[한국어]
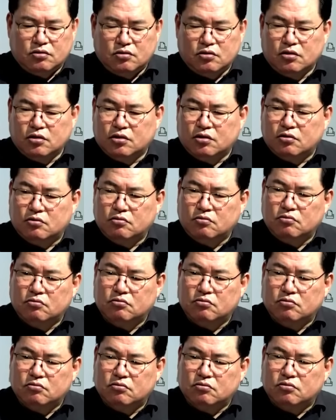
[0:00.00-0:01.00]
이게
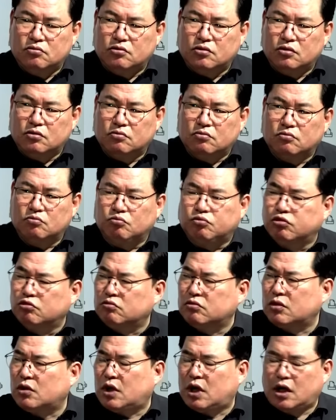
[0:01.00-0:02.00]

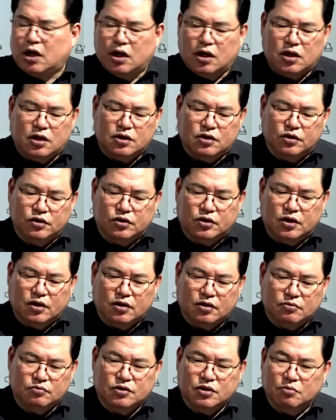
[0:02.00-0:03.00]
아, 그
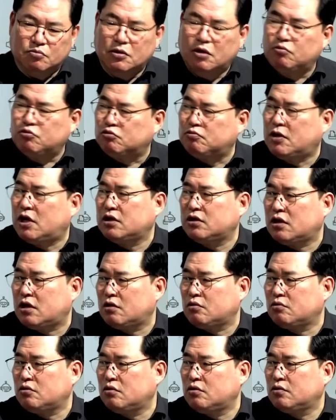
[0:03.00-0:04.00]
정말
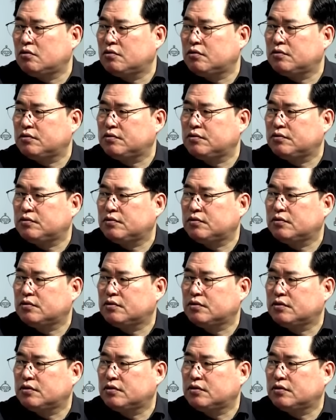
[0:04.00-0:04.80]
무마하느라고. 음.